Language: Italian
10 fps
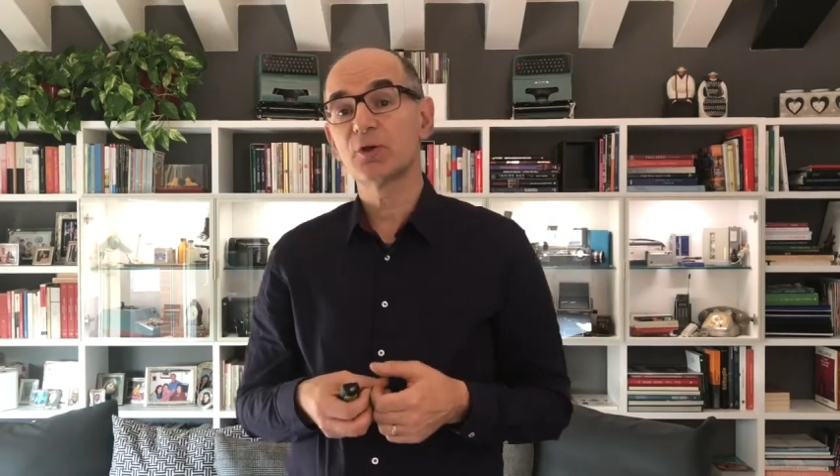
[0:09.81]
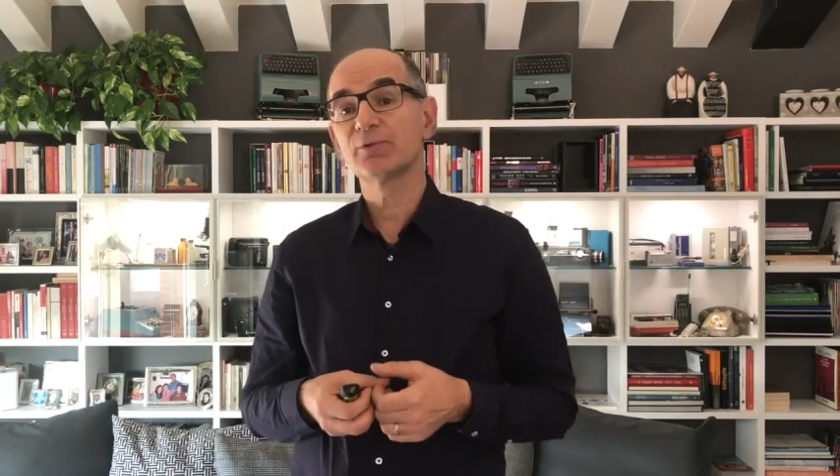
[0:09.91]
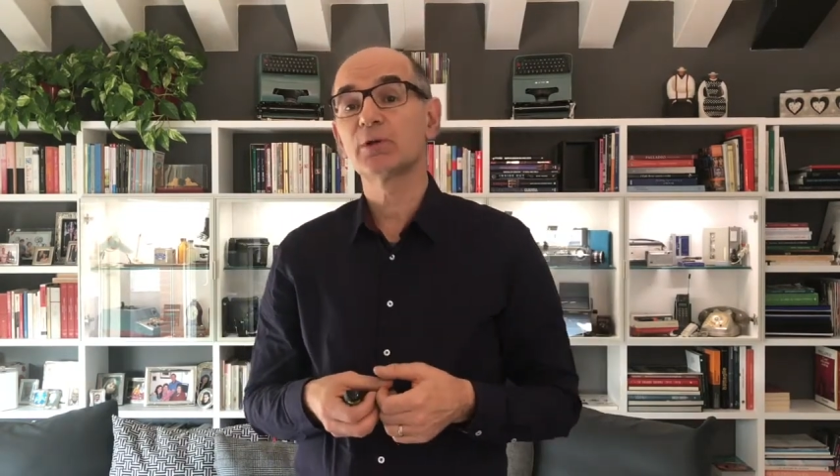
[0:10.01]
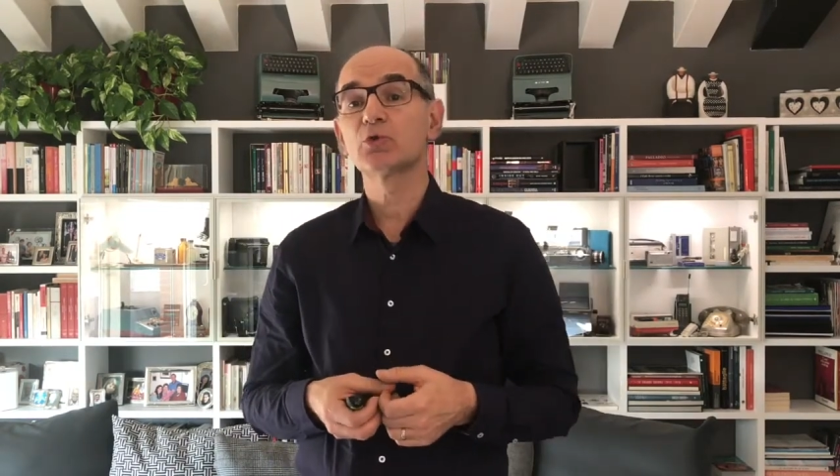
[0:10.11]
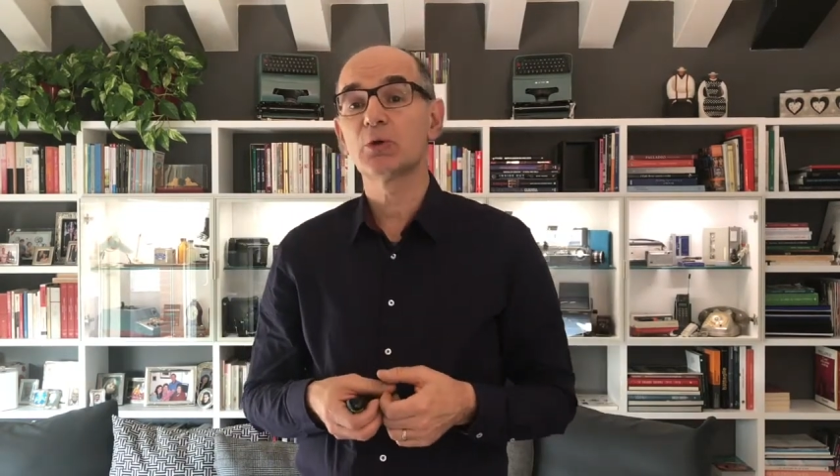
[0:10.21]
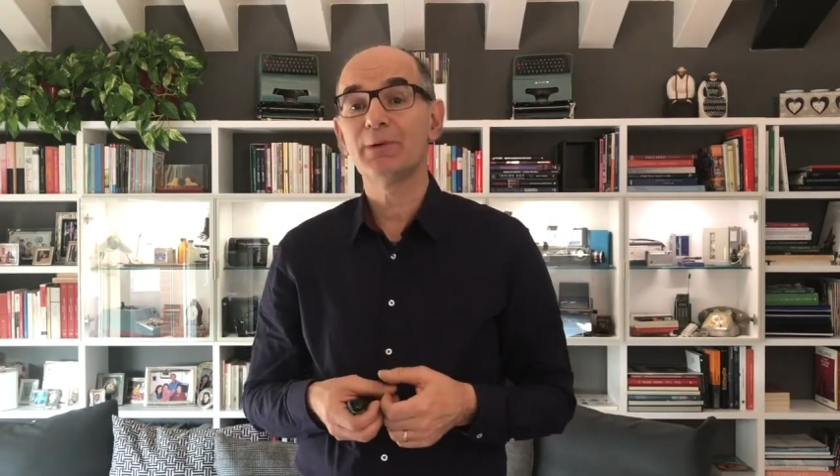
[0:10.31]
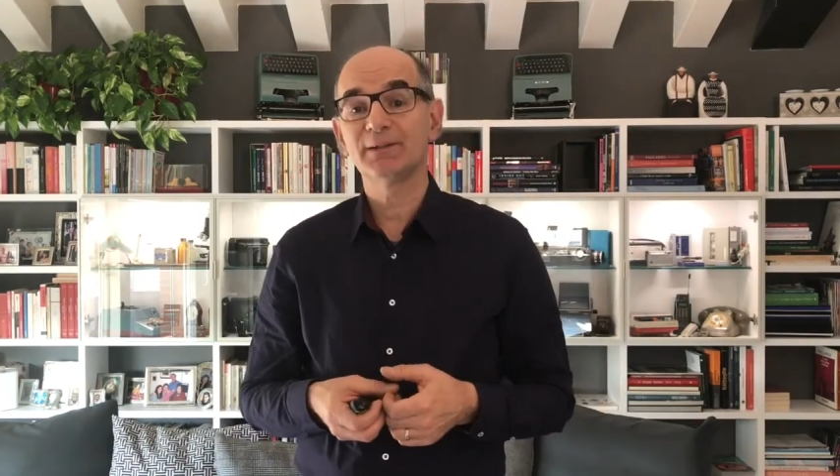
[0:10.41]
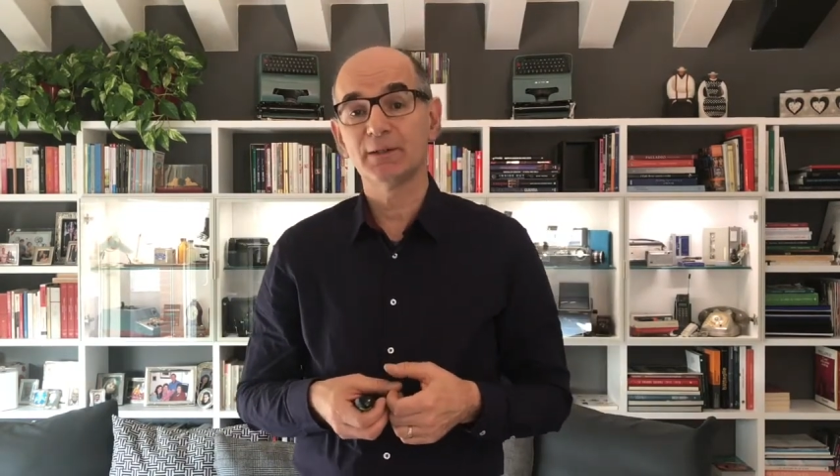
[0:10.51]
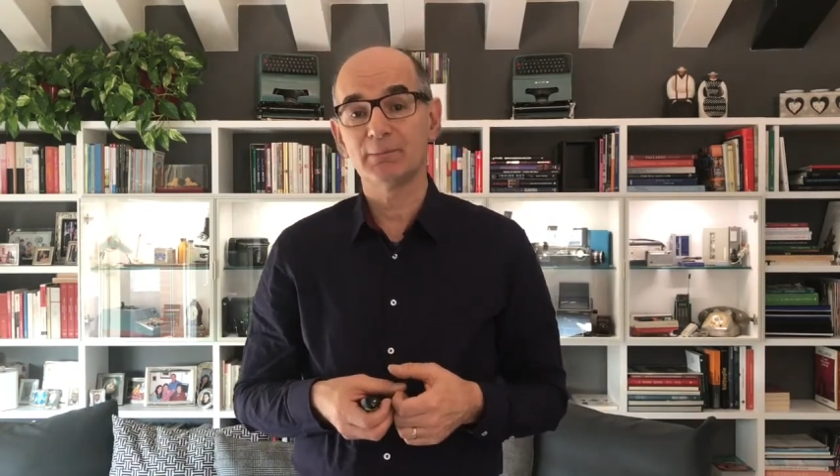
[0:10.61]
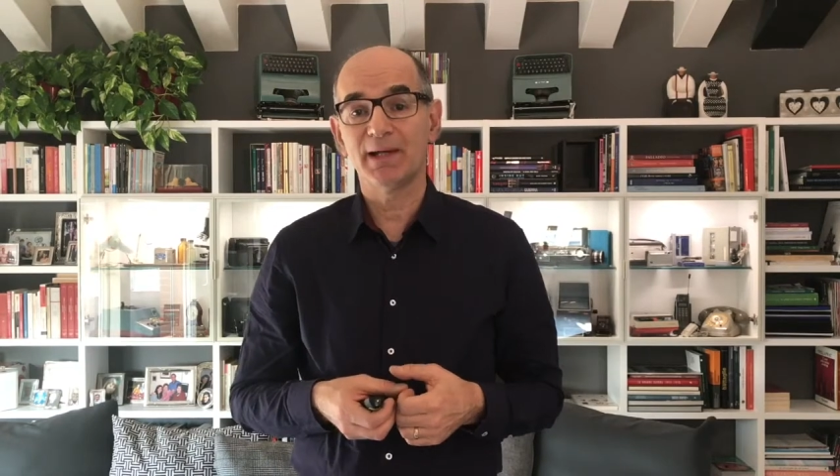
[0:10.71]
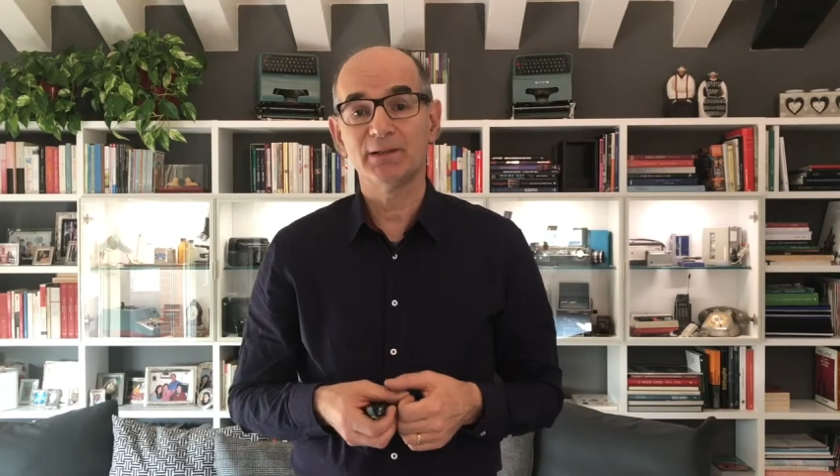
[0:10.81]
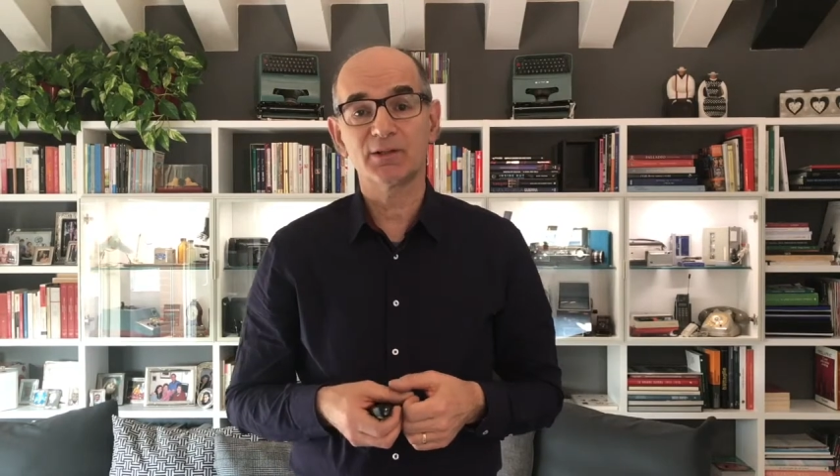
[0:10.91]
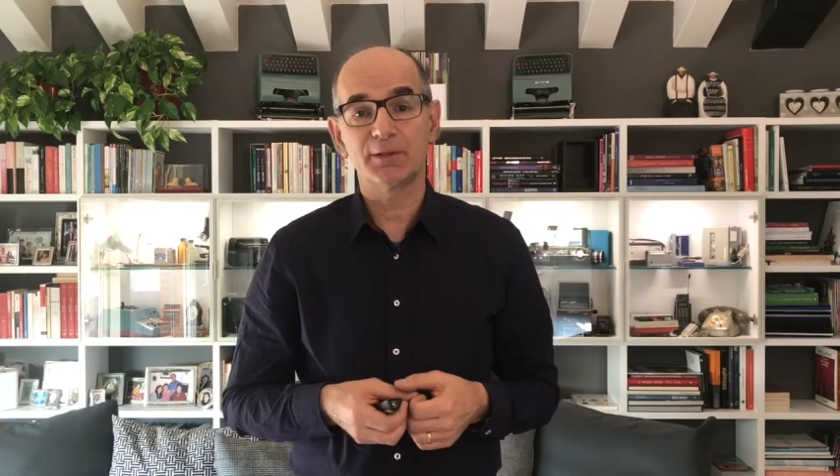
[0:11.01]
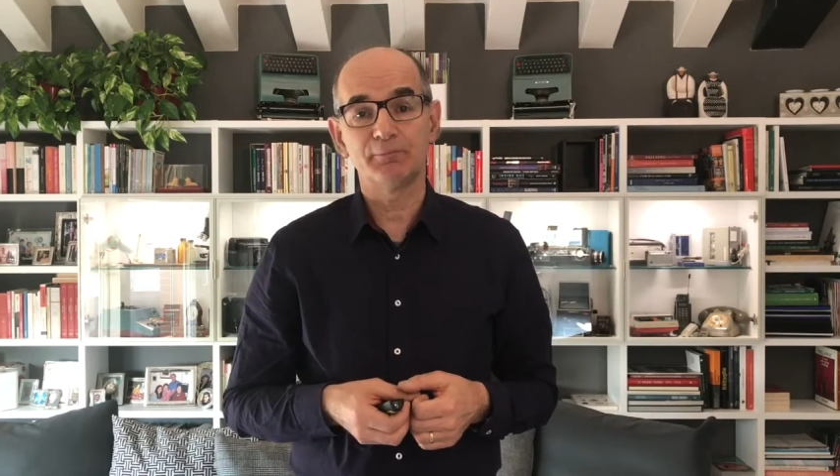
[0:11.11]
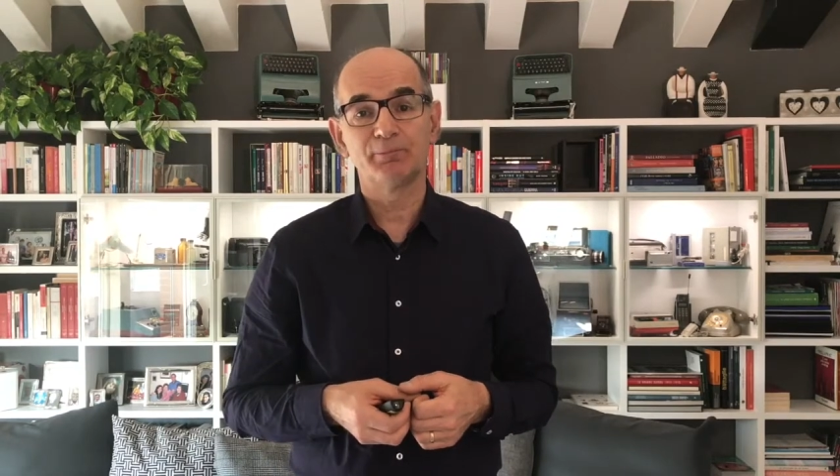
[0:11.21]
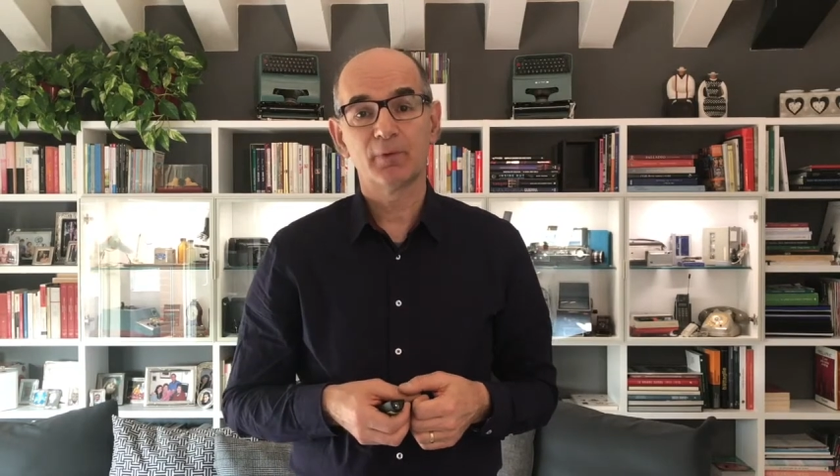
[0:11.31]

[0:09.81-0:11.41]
of Naturopathic Medicine.